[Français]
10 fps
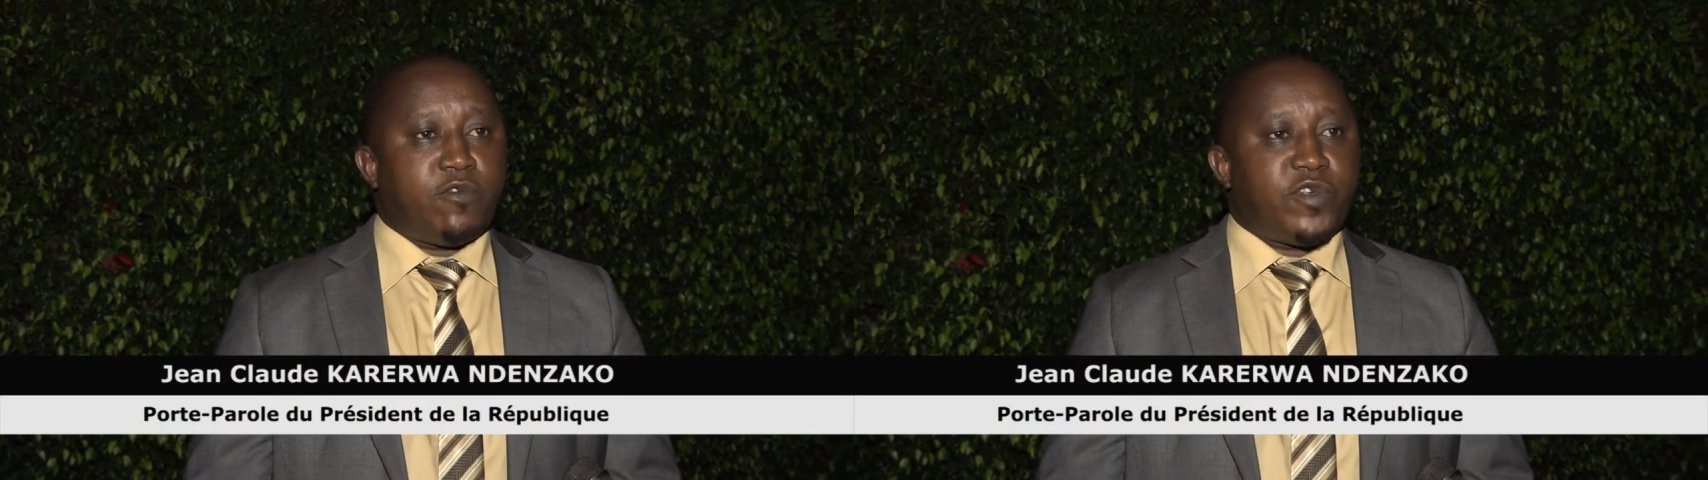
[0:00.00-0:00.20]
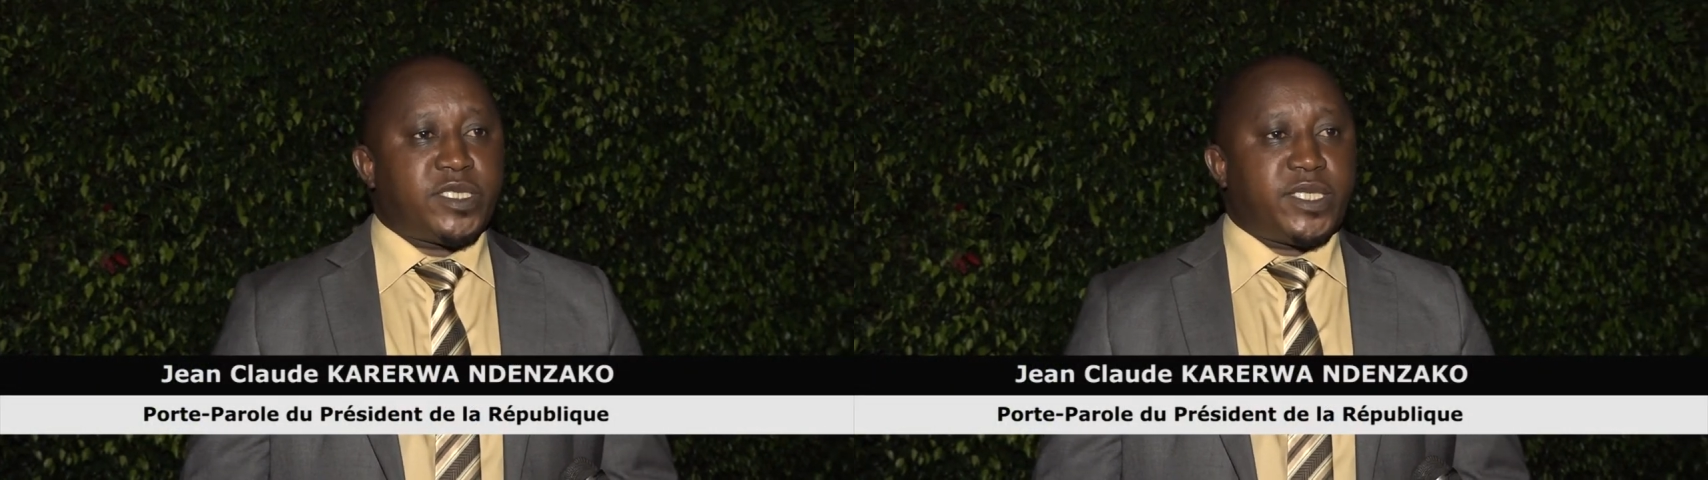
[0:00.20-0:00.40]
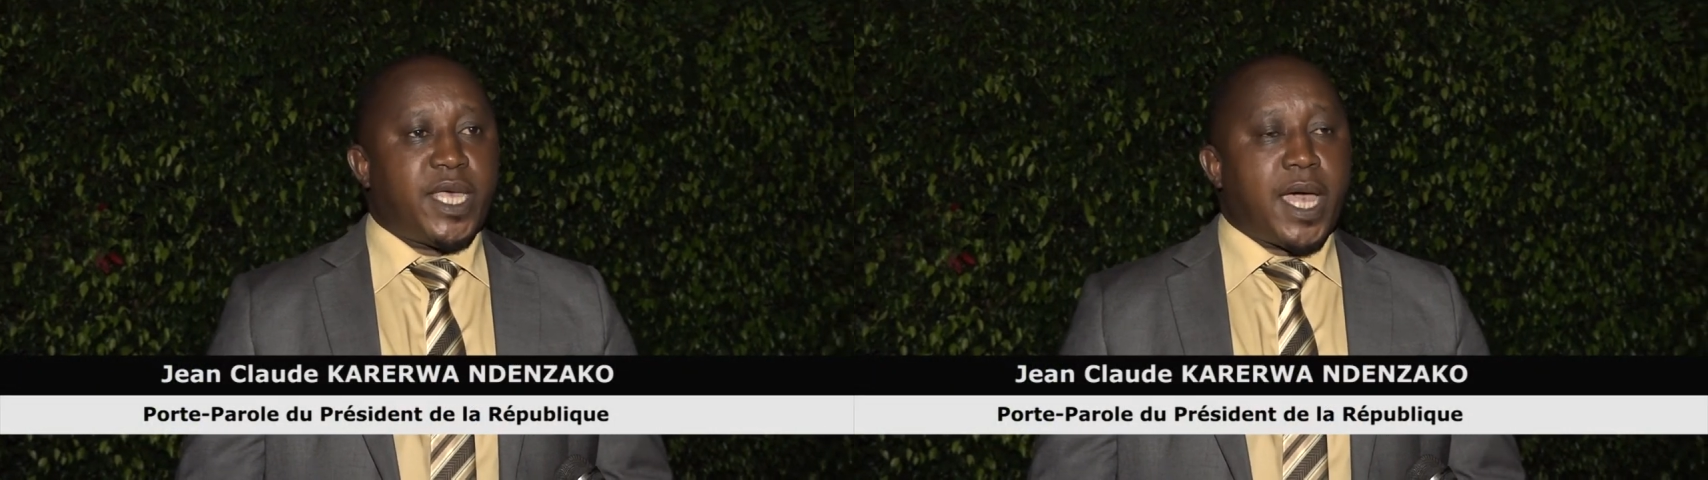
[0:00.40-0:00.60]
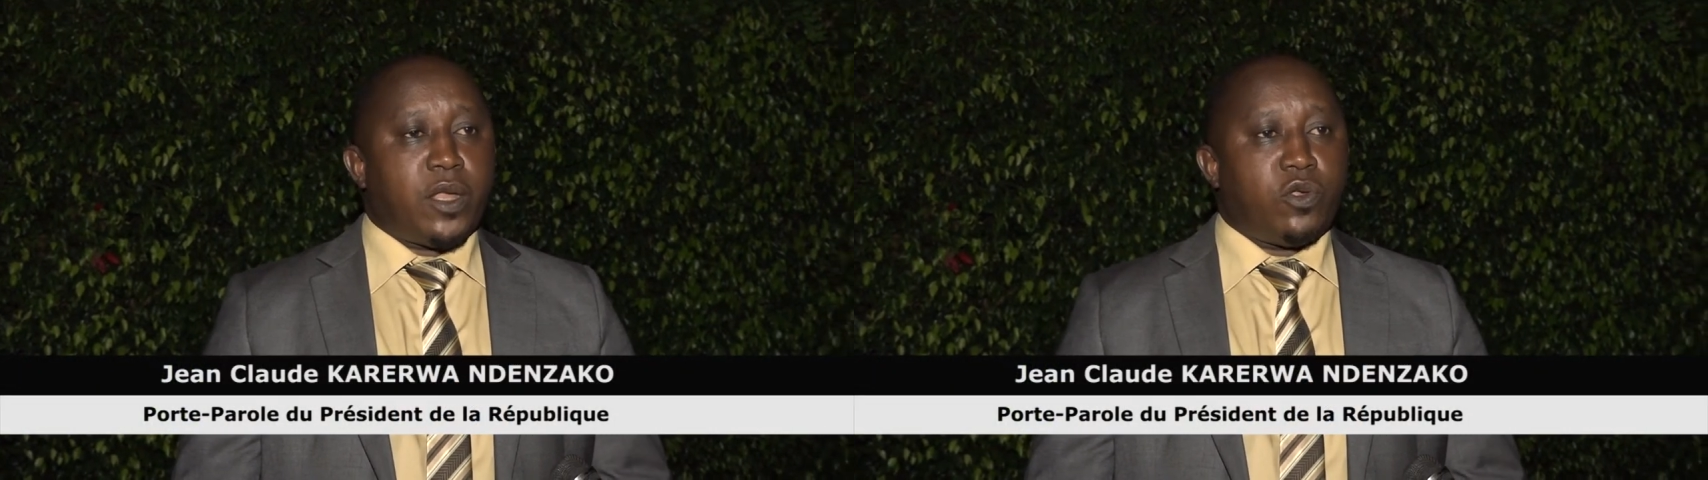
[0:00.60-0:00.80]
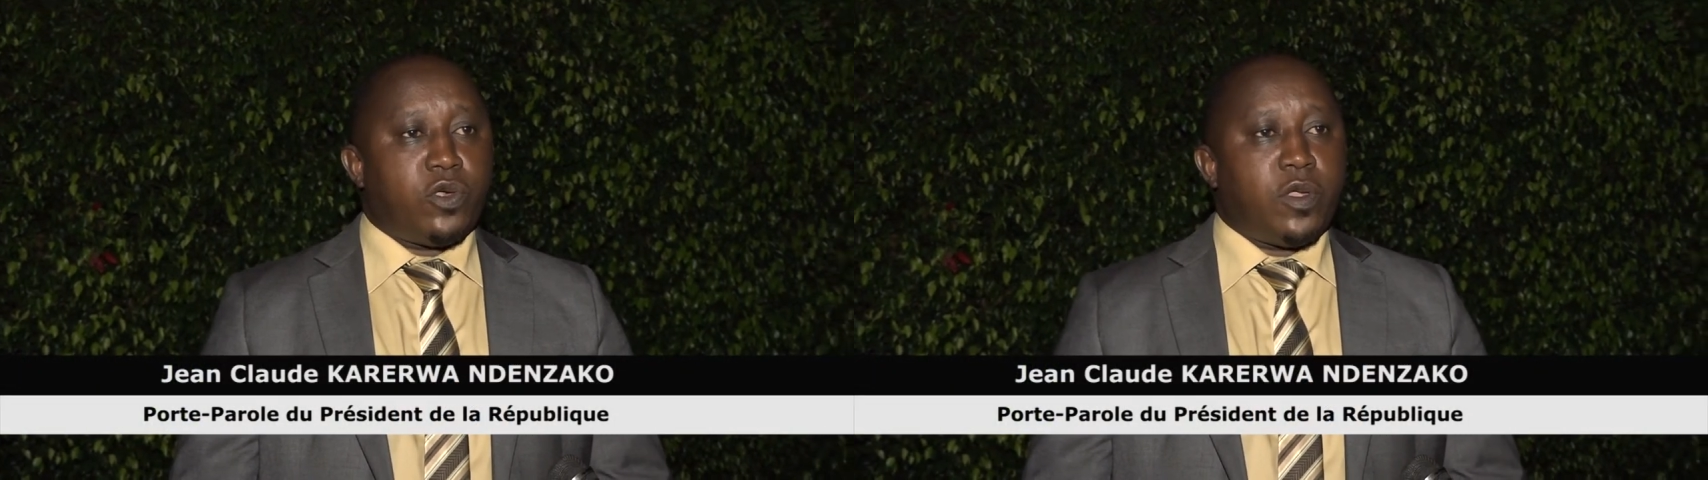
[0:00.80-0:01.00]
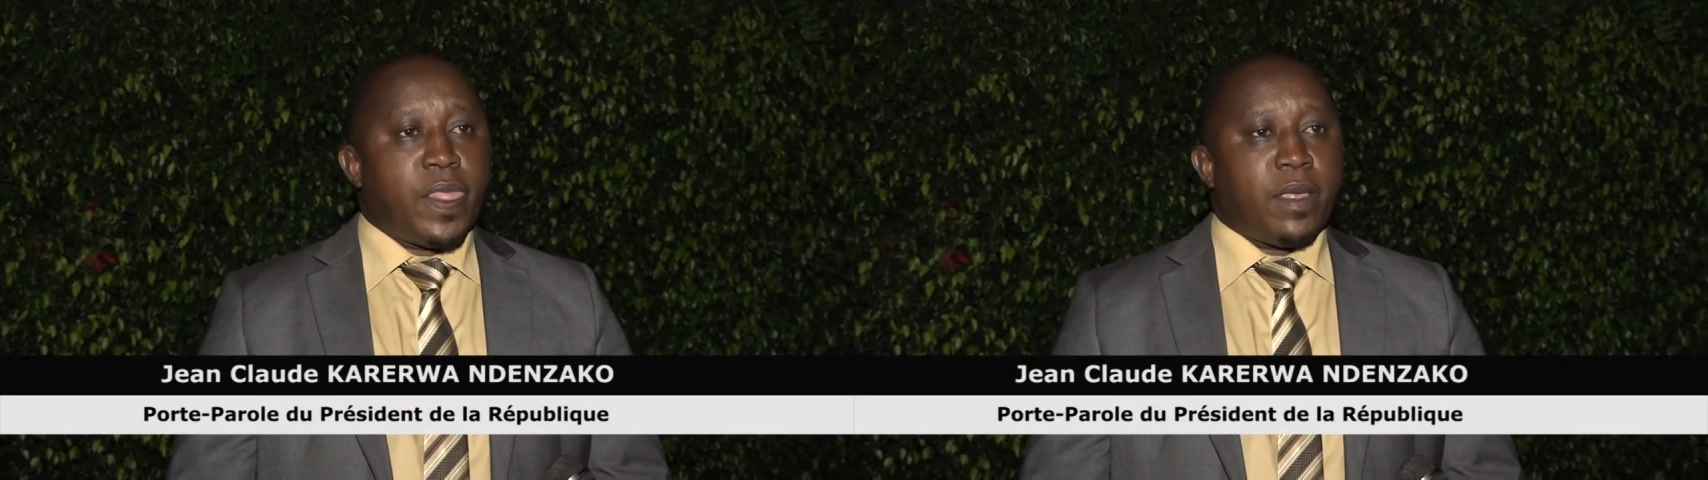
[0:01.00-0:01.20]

investie en eux